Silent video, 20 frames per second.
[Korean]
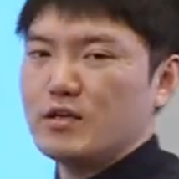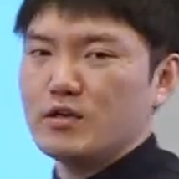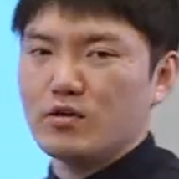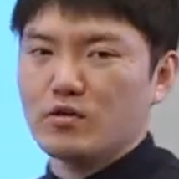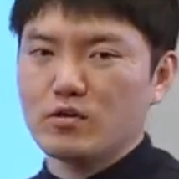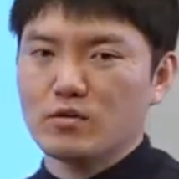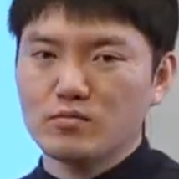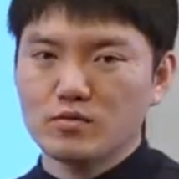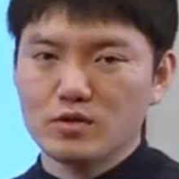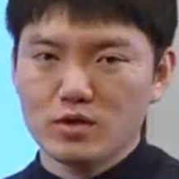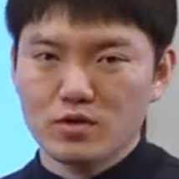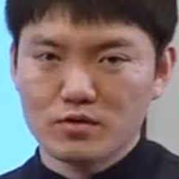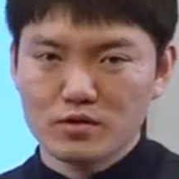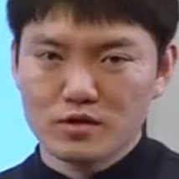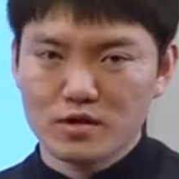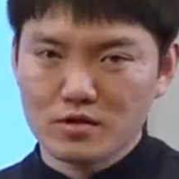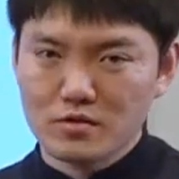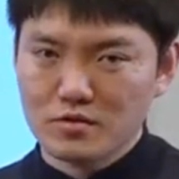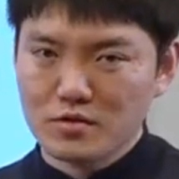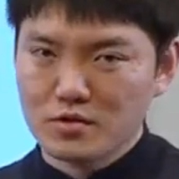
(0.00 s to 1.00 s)
여러분이
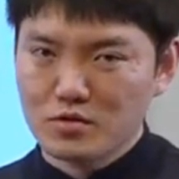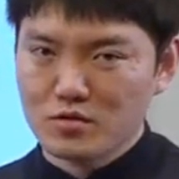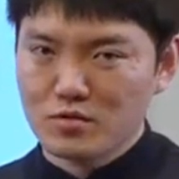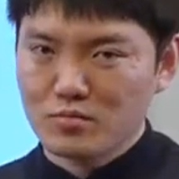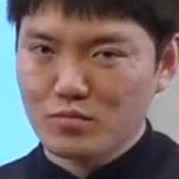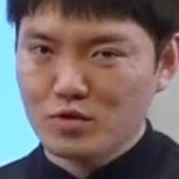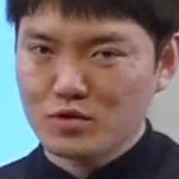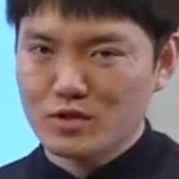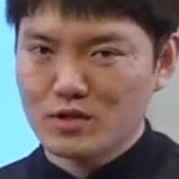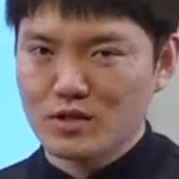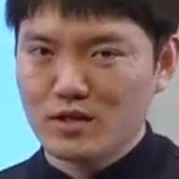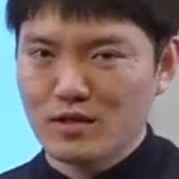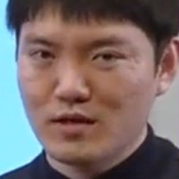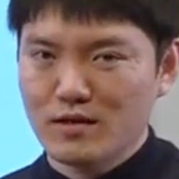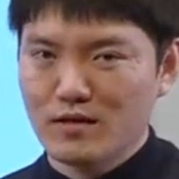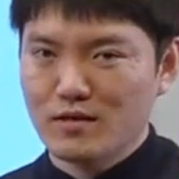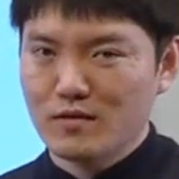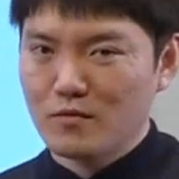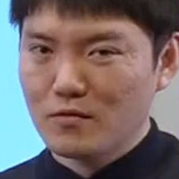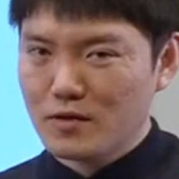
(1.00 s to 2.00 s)
여기서 최종 기준은 뭔지.
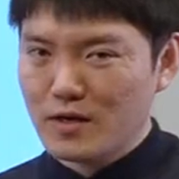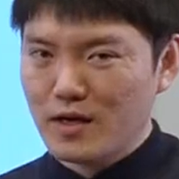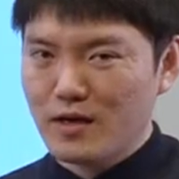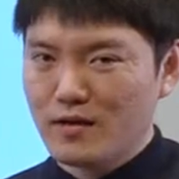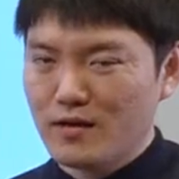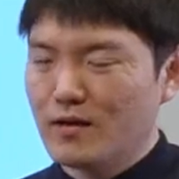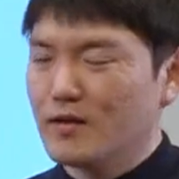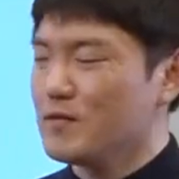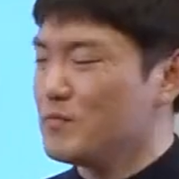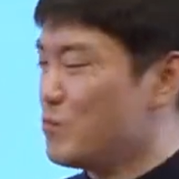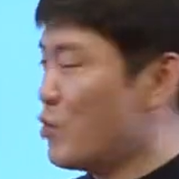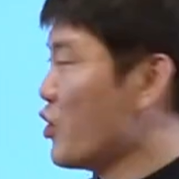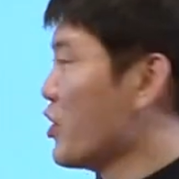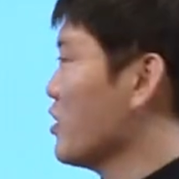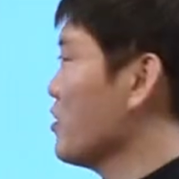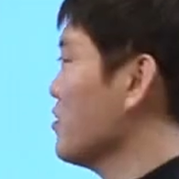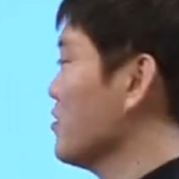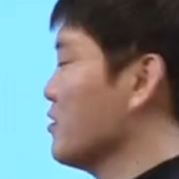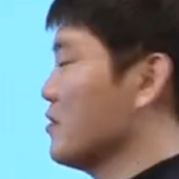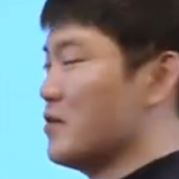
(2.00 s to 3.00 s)
오케이.
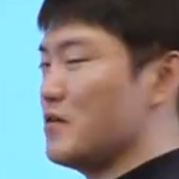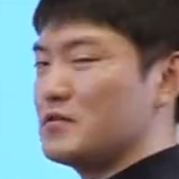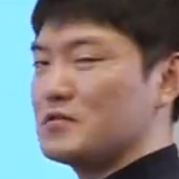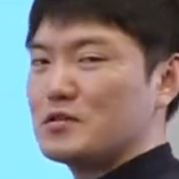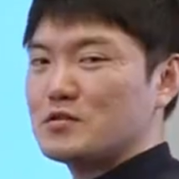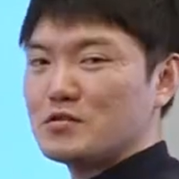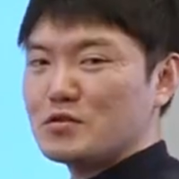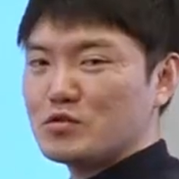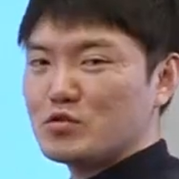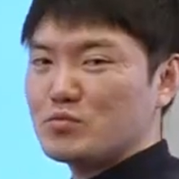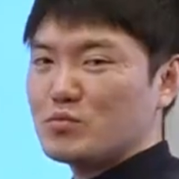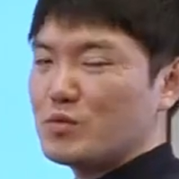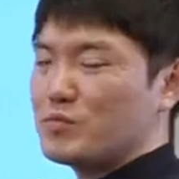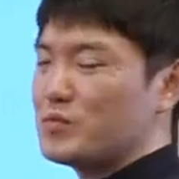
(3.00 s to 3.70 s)
뭐예요? 최종 기준